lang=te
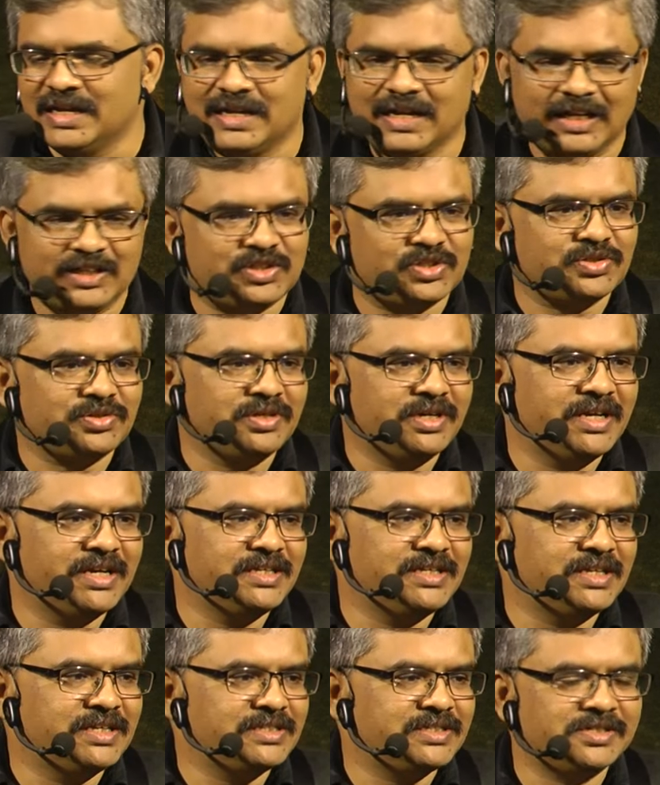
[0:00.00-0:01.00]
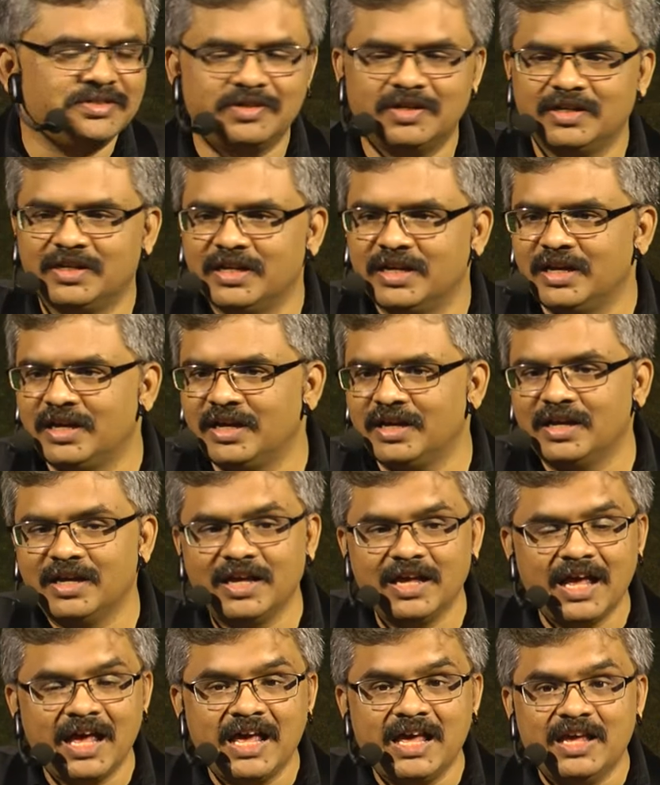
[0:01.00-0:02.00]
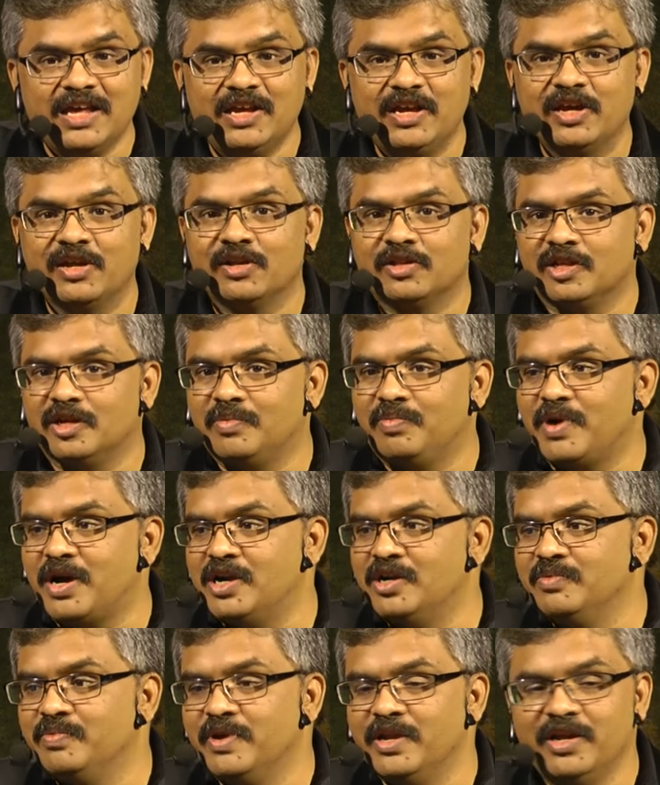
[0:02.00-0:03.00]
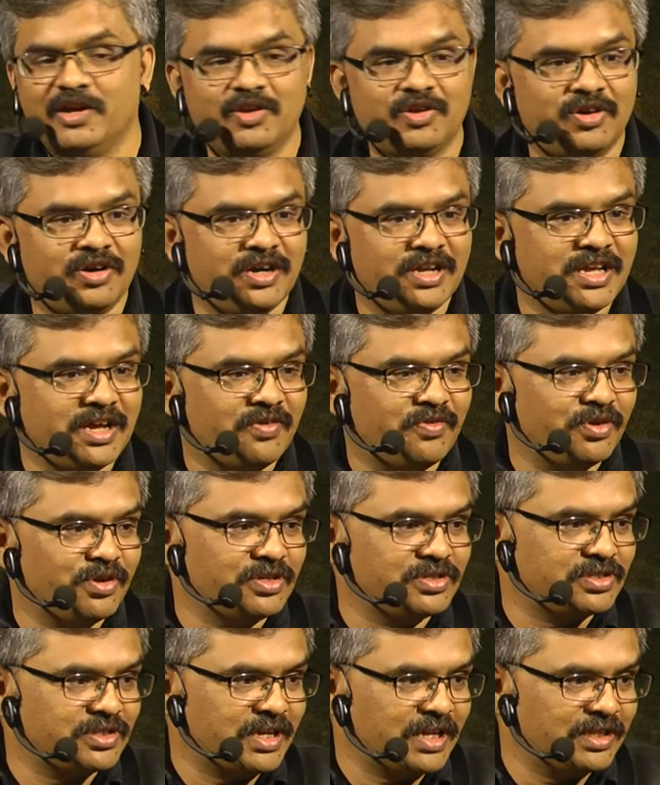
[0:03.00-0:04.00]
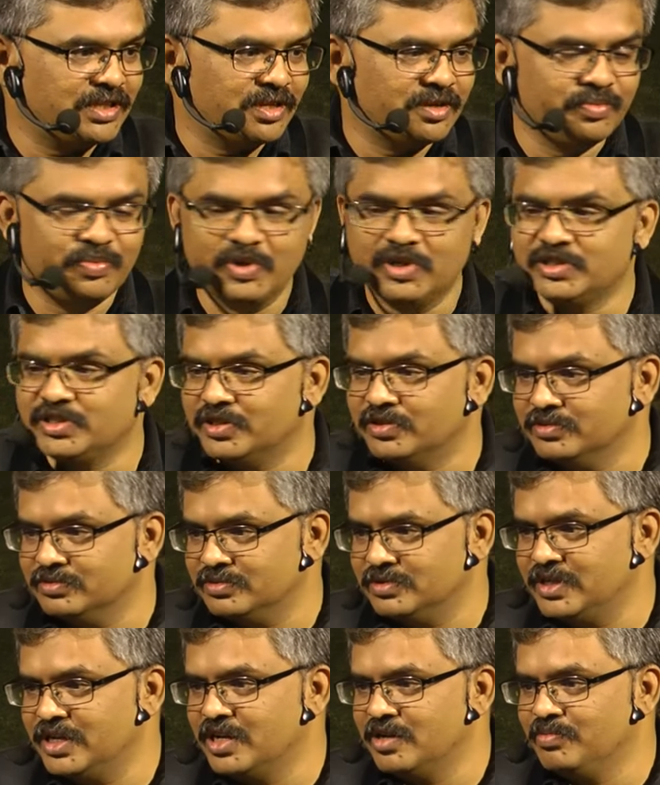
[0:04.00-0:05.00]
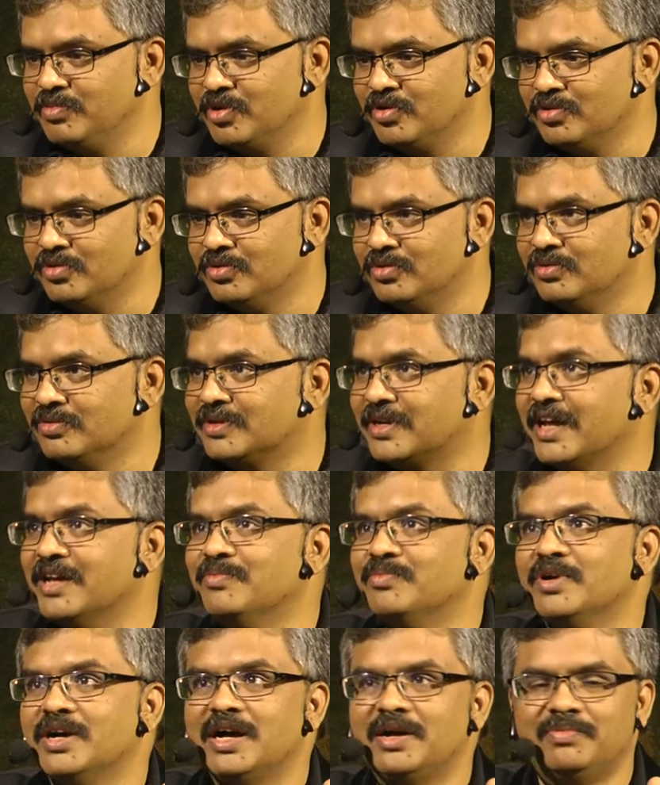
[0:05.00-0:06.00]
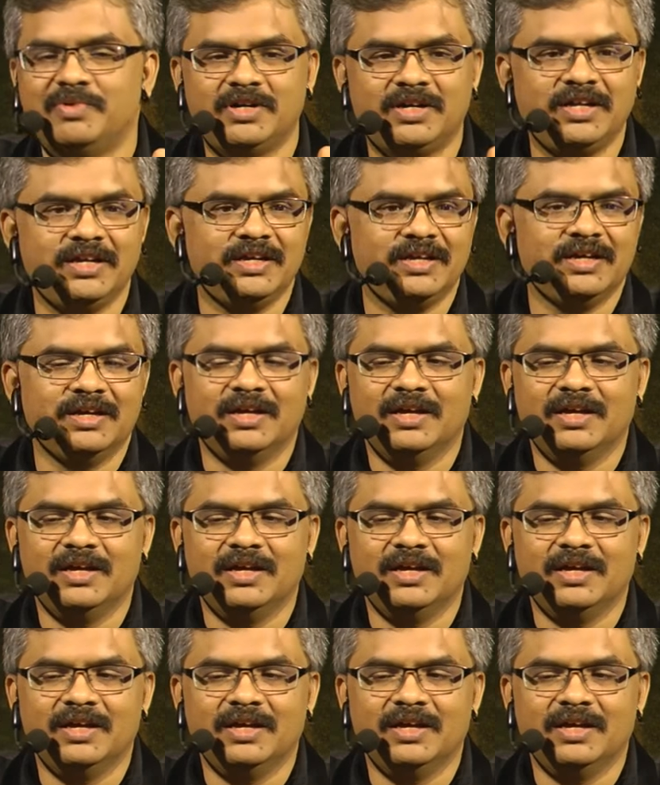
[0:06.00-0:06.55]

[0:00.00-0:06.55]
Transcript: నచ్చకుండా ఏం చేశాడు అంటే ఈయనతో పాటు పెరిగిన వాళ్ళని యవనస్తులందరినీ పిలిచాడు నేను మీకు టైం కాబట్టి